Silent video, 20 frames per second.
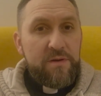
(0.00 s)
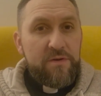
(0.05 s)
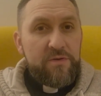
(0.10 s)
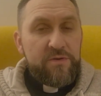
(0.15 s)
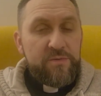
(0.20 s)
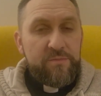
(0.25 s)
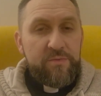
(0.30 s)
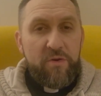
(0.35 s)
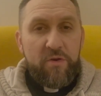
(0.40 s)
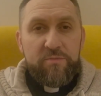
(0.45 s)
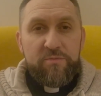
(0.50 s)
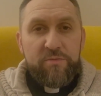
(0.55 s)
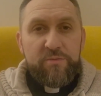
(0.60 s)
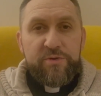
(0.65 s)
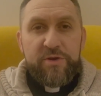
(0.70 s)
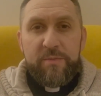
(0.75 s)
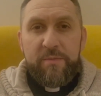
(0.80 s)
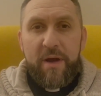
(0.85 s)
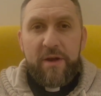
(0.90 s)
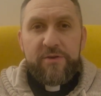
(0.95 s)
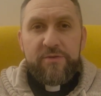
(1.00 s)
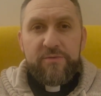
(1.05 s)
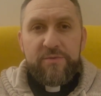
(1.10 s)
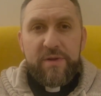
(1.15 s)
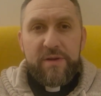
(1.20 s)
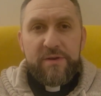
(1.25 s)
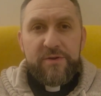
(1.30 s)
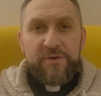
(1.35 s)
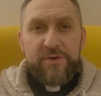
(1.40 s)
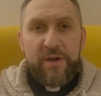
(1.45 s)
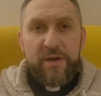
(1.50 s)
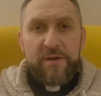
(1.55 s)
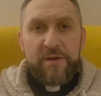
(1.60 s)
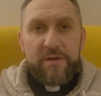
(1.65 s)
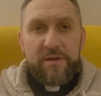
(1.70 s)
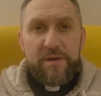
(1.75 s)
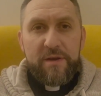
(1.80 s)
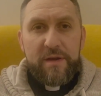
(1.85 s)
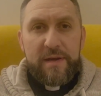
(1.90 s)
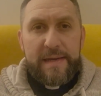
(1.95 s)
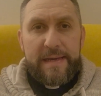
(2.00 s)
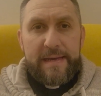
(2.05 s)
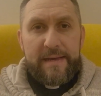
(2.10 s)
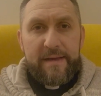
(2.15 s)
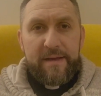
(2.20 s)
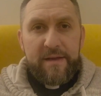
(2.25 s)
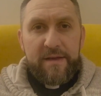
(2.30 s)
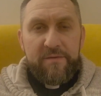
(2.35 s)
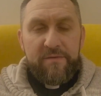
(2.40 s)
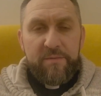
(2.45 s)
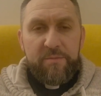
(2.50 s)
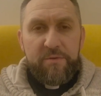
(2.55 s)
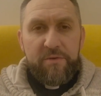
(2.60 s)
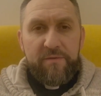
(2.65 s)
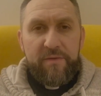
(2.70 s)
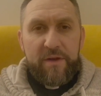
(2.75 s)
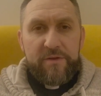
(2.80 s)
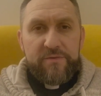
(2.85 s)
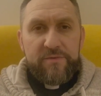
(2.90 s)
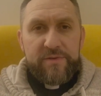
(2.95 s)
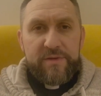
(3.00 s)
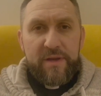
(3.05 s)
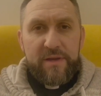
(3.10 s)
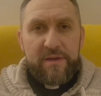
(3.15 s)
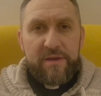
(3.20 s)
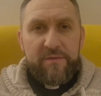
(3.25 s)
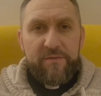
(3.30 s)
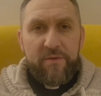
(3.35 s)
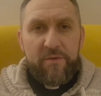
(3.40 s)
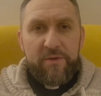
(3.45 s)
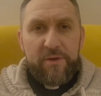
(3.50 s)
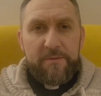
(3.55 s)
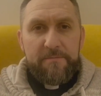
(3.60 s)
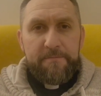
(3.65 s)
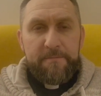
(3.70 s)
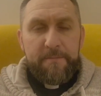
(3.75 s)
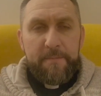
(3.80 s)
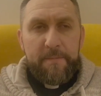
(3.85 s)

żeby on mu przebaczył ten grzech i wyprowadził z tej niewoli.